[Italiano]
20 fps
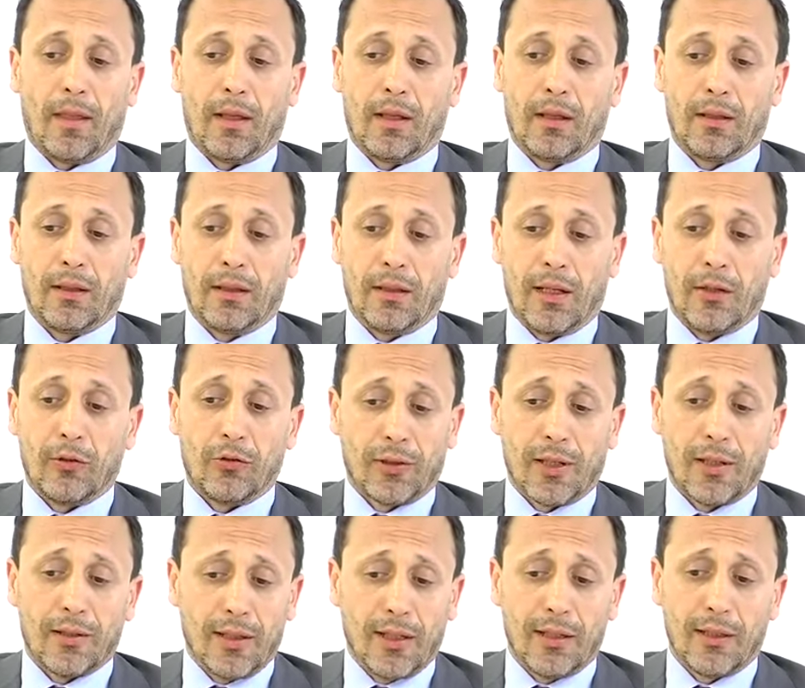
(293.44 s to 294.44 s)
eh, la
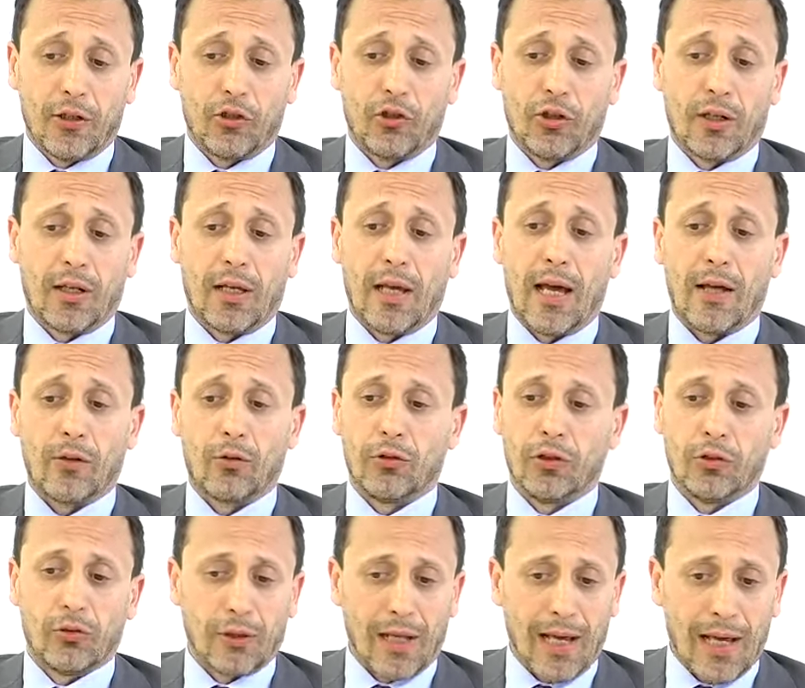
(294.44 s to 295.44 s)
nostra azienda ha cercato
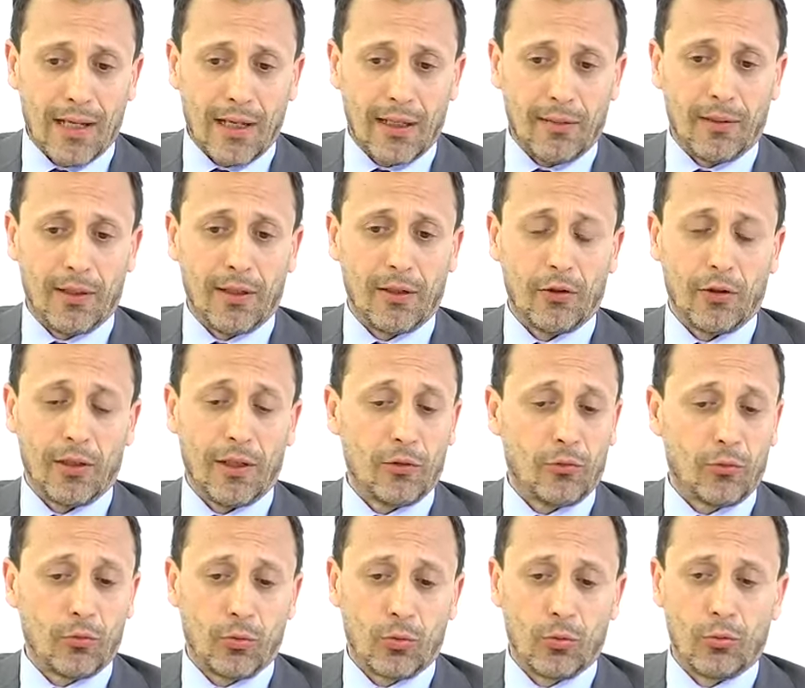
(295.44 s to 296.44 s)
di dotare le, le
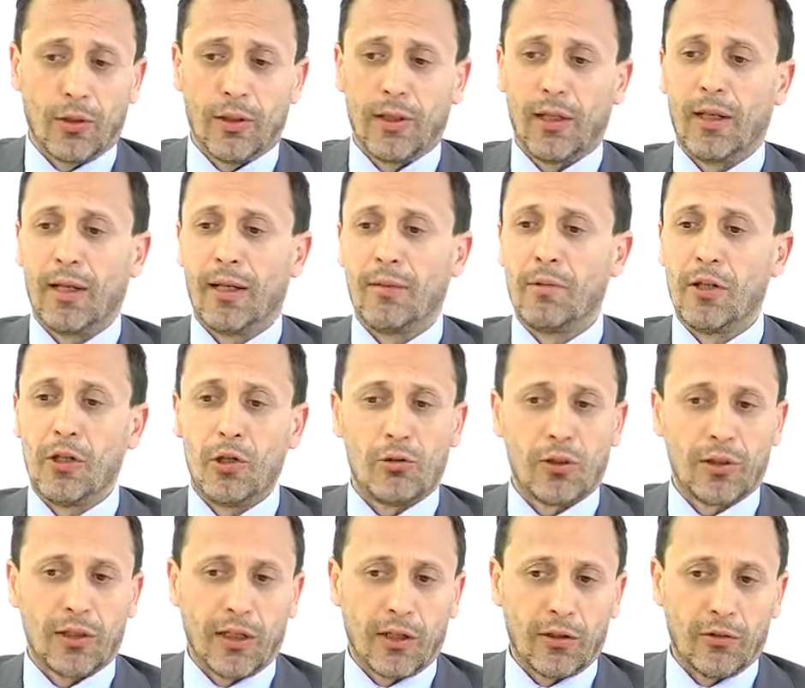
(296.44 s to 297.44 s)
strutture delle
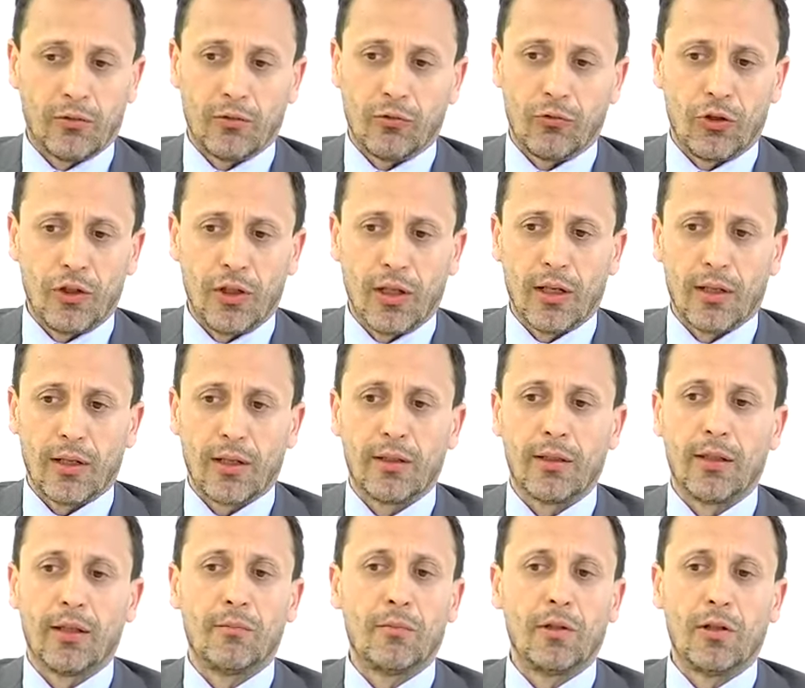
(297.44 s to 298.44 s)
migliori tecnologie e
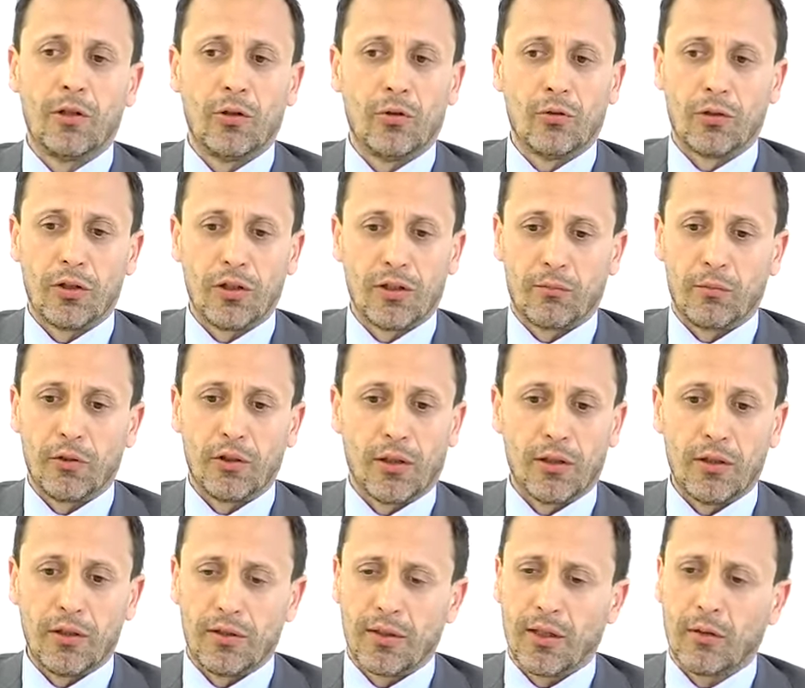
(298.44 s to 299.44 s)
dei migliori
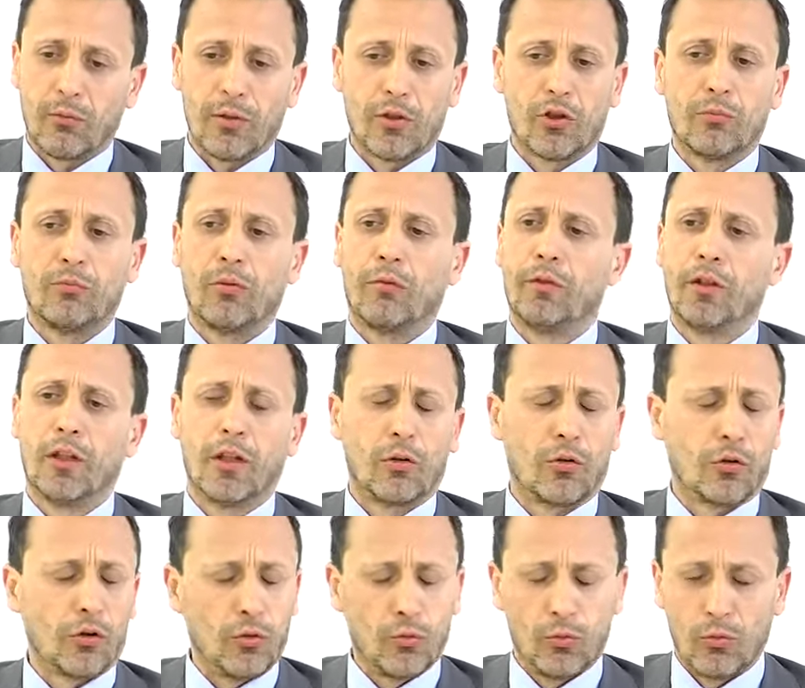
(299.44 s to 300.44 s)
specialisti e questo può
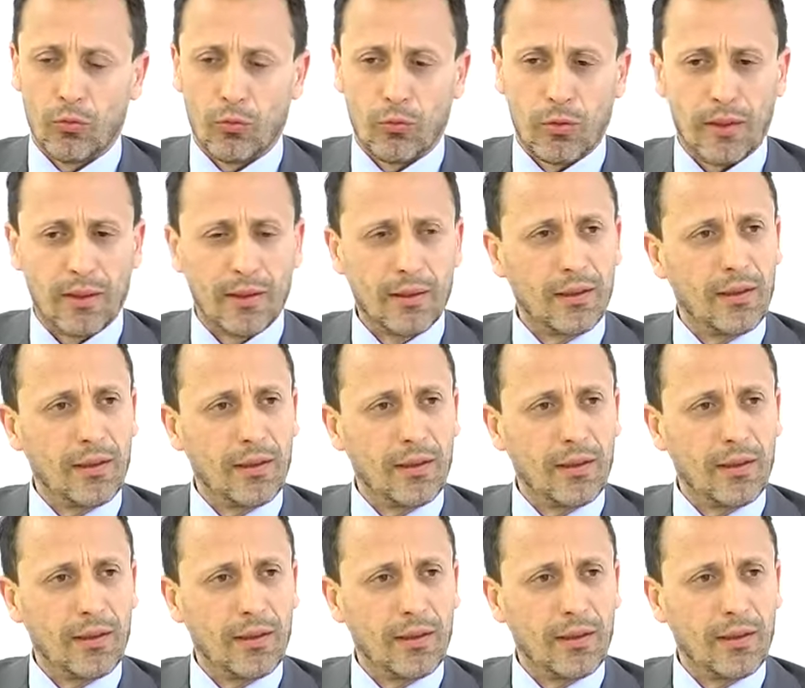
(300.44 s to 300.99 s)
vederlo chiunque.